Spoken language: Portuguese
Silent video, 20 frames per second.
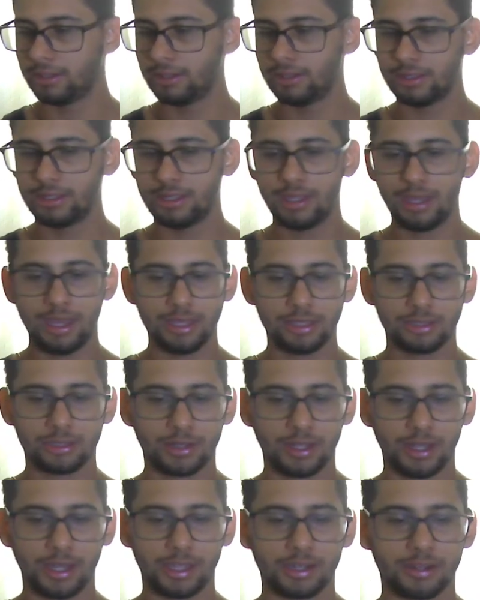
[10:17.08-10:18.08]
E é isso,
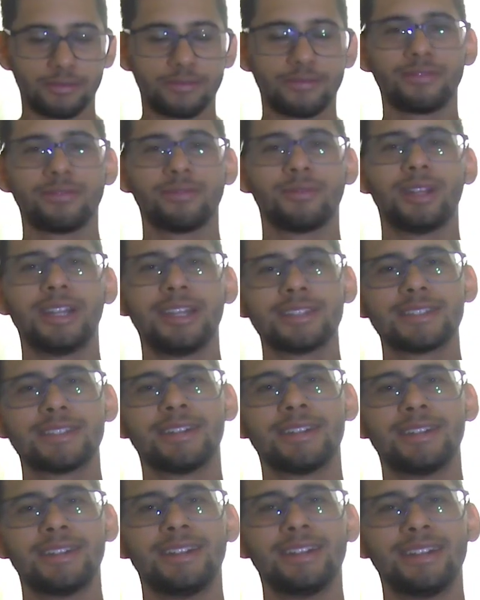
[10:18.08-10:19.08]
galera. Beleza?
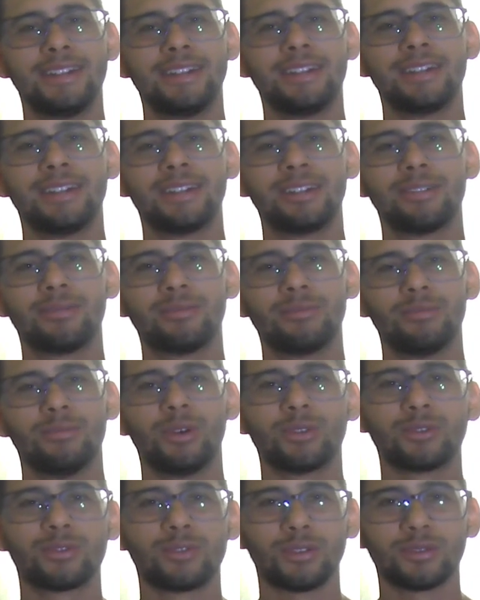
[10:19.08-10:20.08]

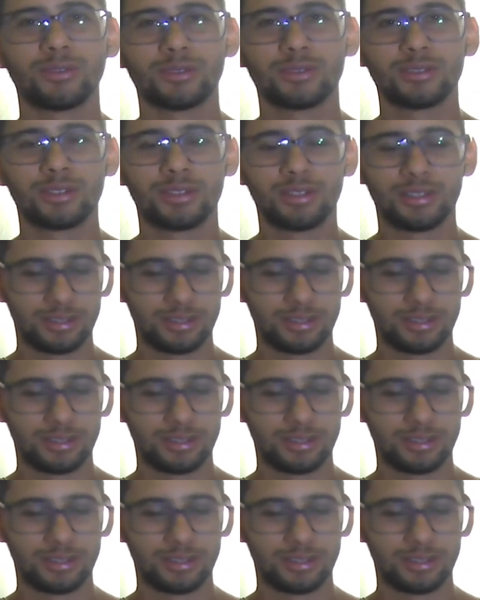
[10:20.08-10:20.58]
Bons voos.